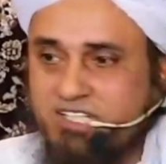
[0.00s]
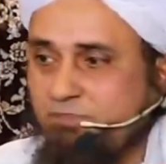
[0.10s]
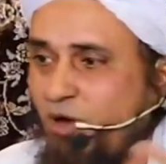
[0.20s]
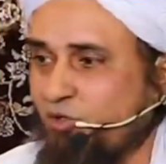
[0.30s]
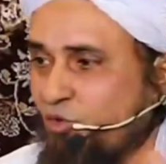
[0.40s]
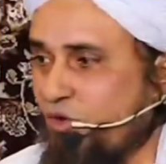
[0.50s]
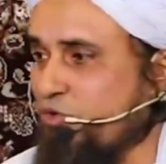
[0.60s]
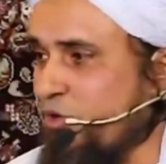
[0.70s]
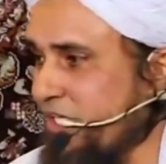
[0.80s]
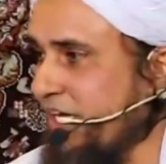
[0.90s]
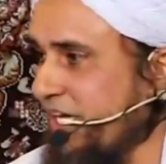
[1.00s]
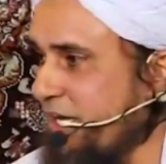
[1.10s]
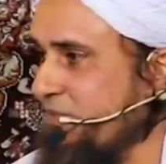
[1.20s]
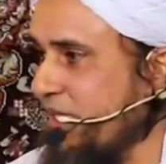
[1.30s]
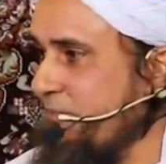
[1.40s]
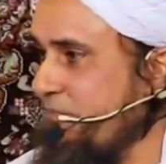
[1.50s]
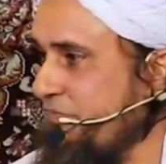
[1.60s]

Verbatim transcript: हाथ पांव तोड़ देंगे आपके